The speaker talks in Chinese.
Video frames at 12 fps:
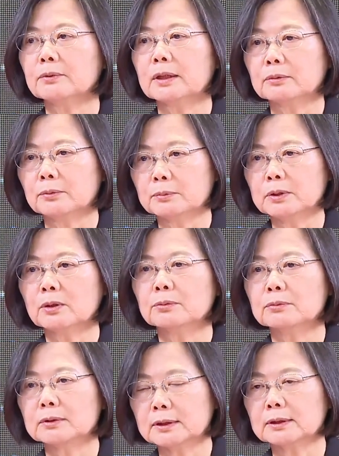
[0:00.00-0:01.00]
段我们投
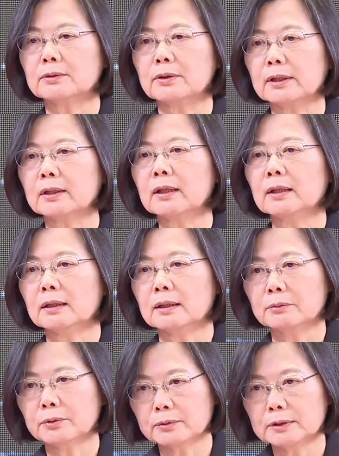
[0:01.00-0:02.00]
入资源
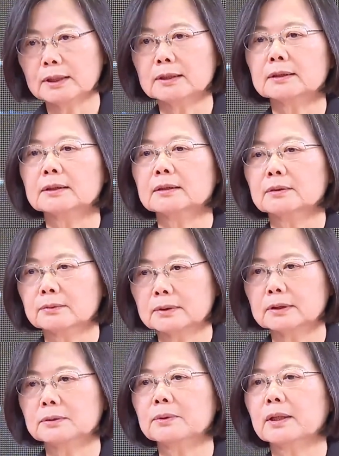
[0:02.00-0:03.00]
啊，用政策、用
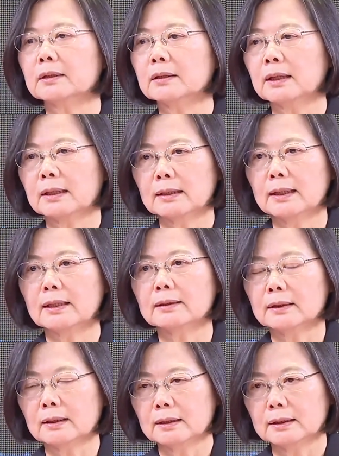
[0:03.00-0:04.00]
资源来
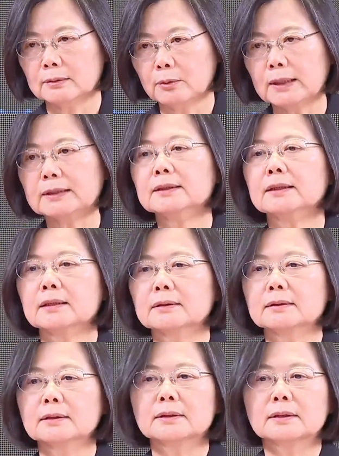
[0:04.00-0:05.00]
缓解
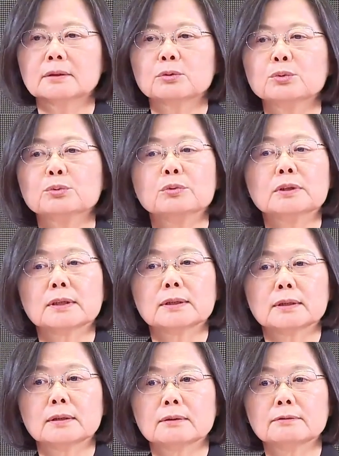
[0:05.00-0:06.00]
这些住屋者
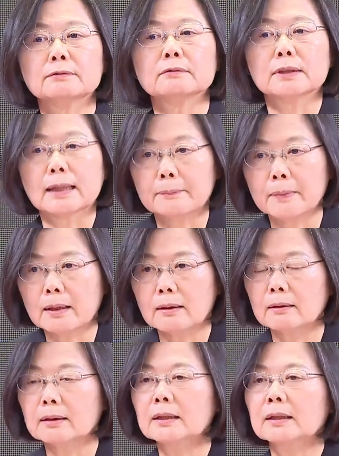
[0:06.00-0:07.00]
的负担嘛，
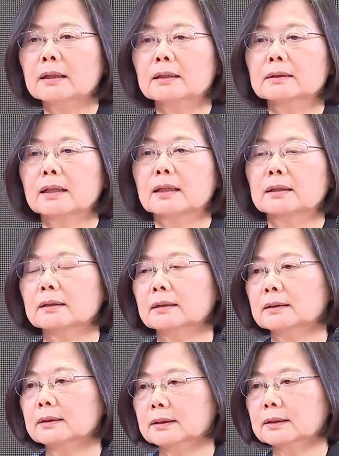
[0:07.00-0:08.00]
哈。那
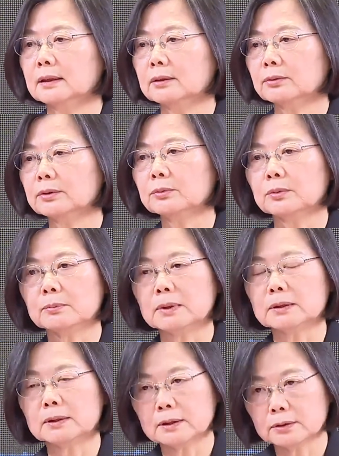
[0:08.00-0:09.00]
这些都是我
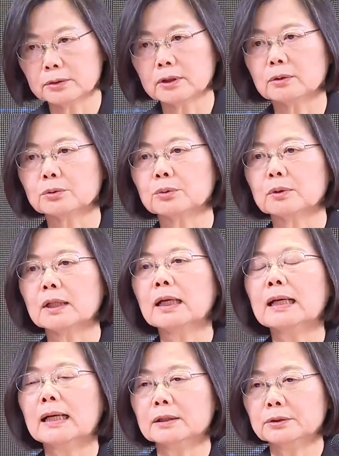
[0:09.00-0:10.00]
们持续要做
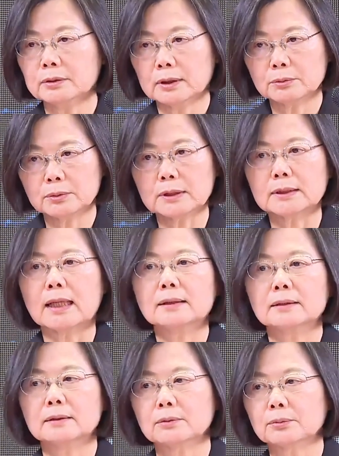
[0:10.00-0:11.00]
啊需要做的打
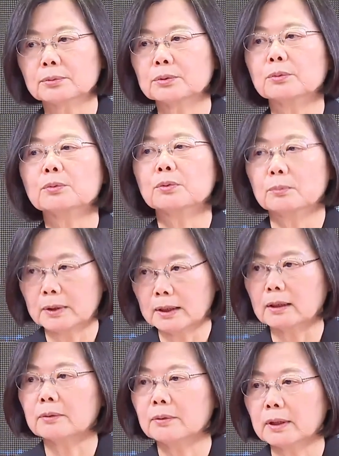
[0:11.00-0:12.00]
底的工作，我
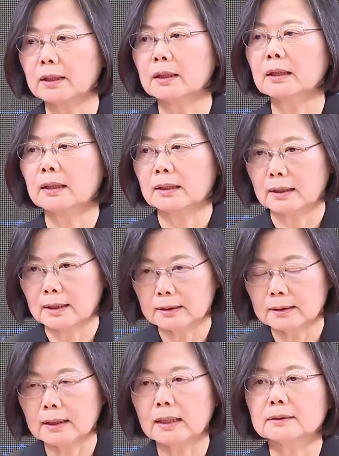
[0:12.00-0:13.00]
们也会来
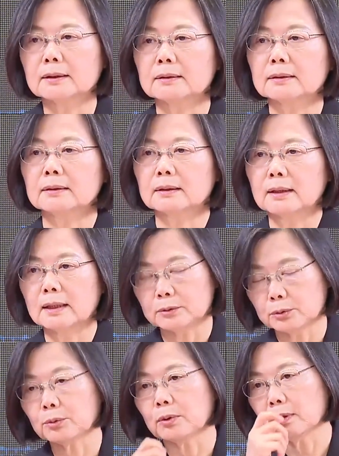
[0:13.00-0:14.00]
打底来
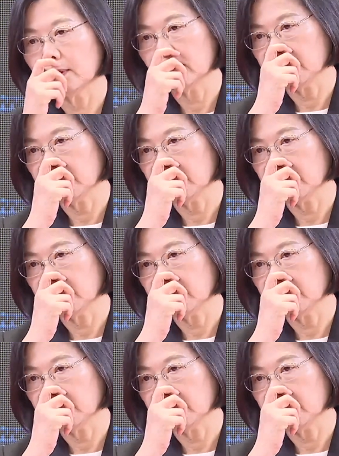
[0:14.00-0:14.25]
做。